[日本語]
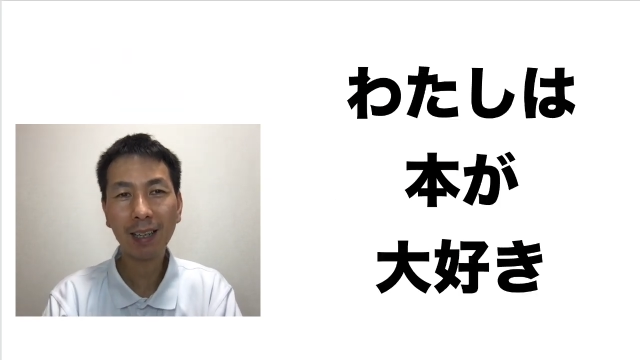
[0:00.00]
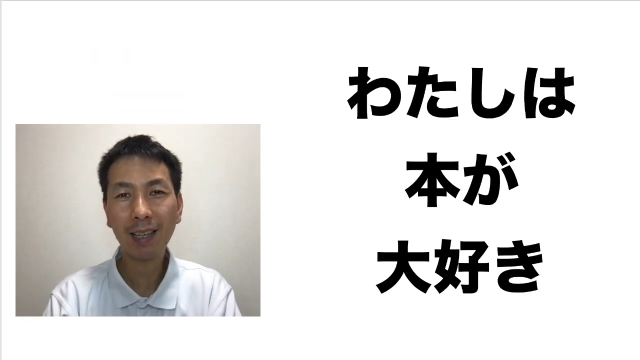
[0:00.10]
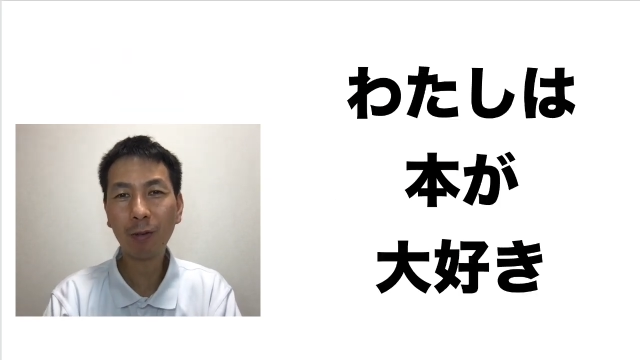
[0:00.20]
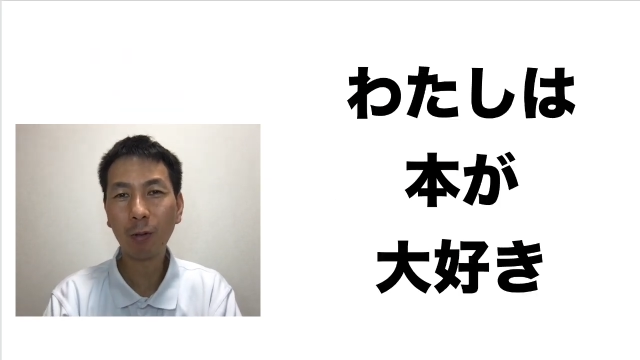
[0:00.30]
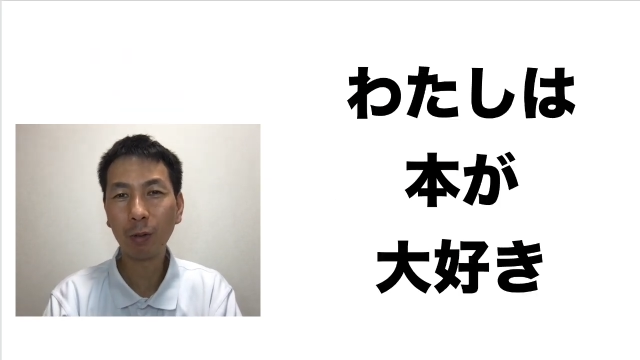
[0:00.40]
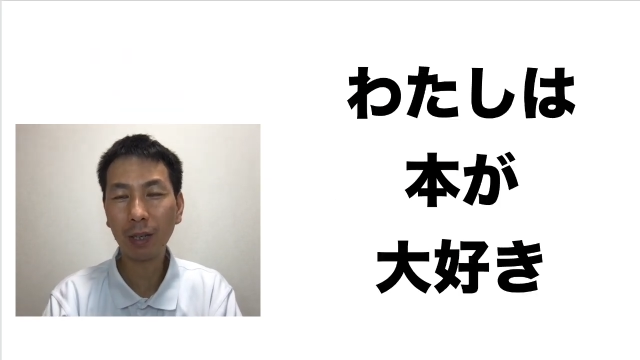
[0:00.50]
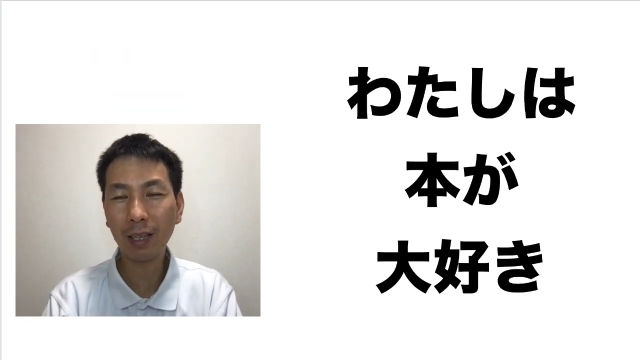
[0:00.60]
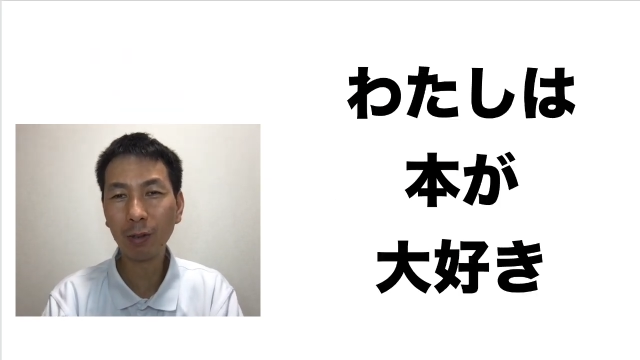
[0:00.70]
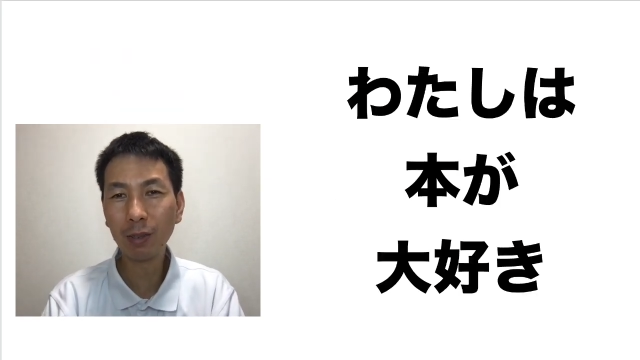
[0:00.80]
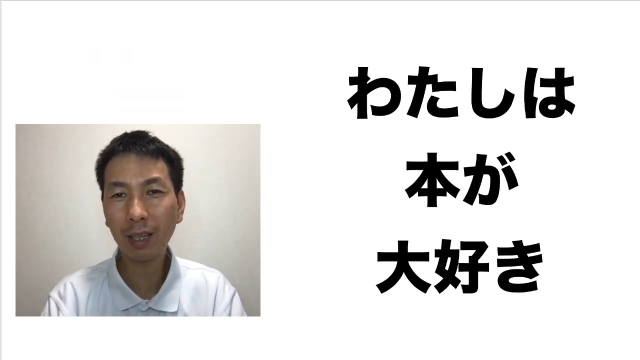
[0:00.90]
結構ね、
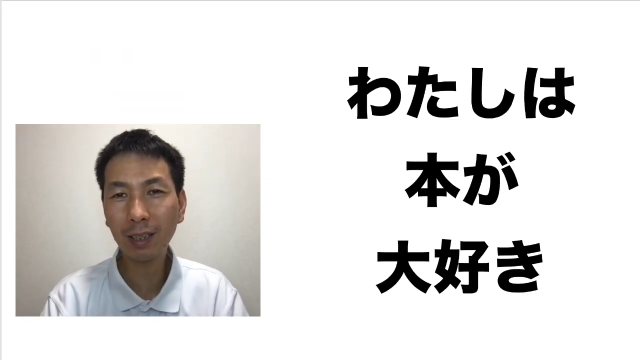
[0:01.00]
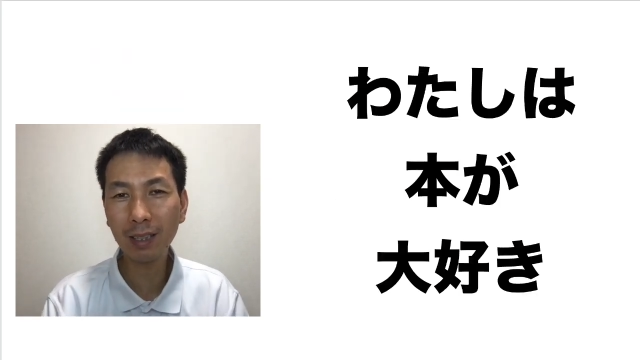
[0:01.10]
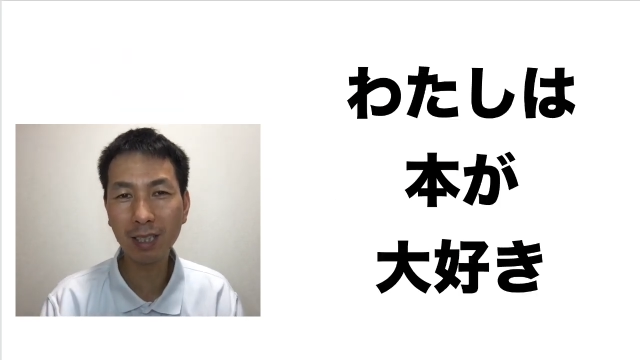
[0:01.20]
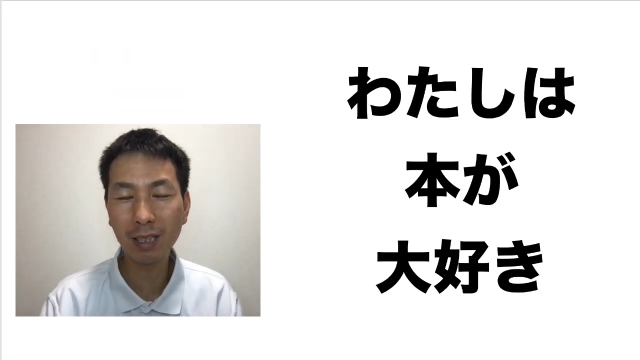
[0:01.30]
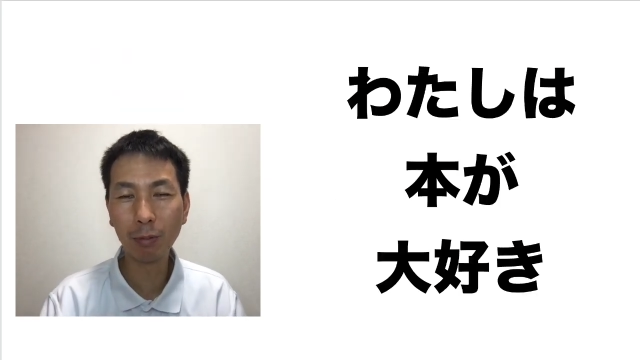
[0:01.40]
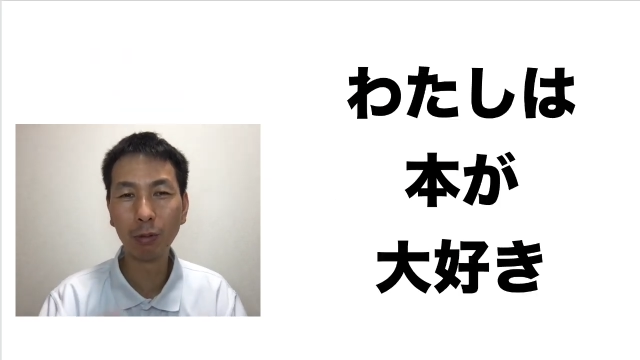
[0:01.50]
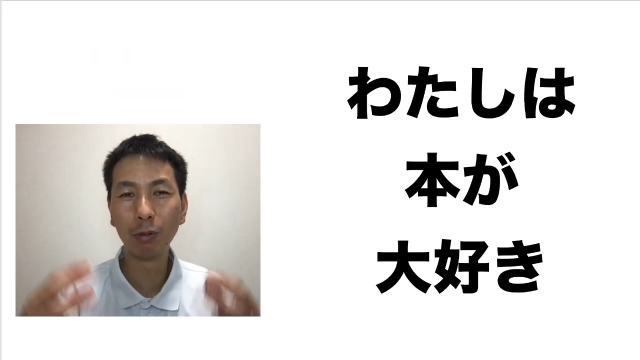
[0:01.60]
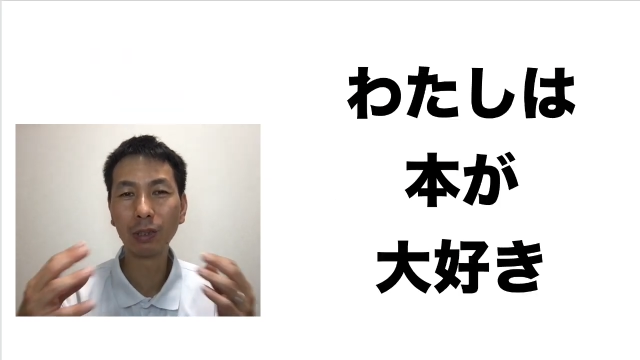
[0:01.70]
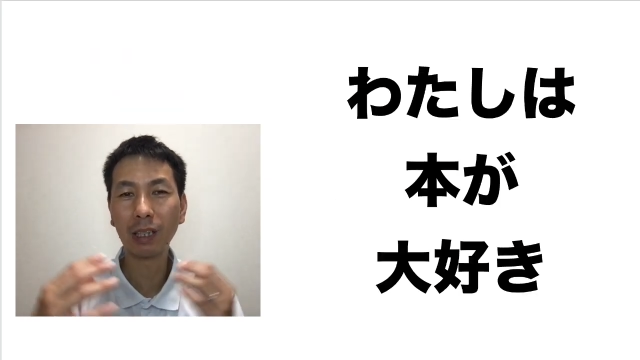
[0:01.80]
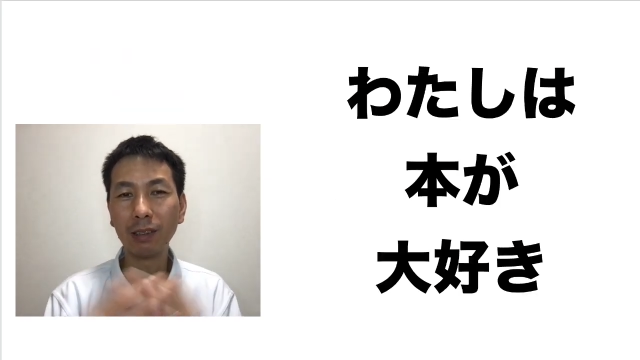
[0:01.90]
いろんな方に質
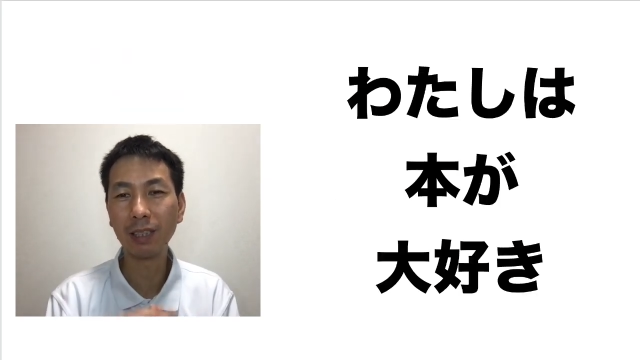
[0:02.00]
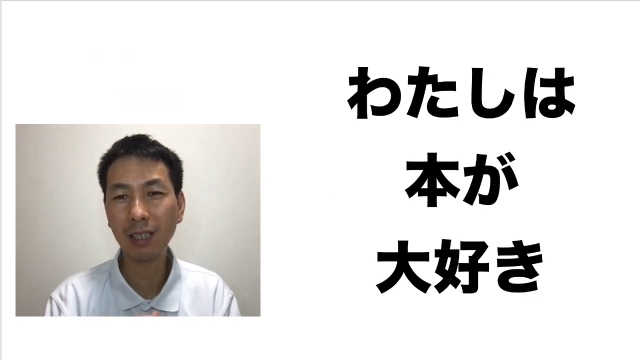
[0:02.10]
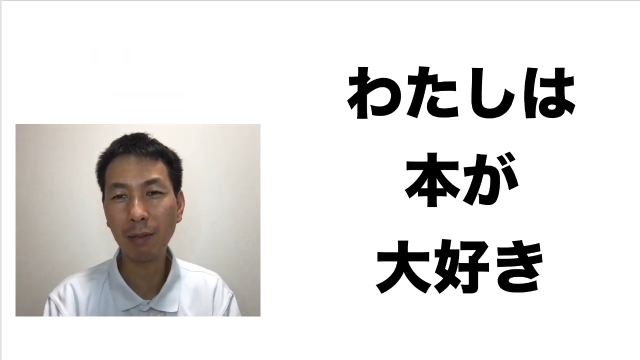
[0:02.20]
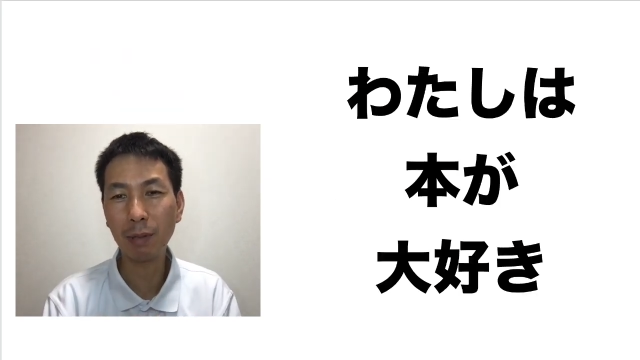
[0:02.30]
問を受けるんですね。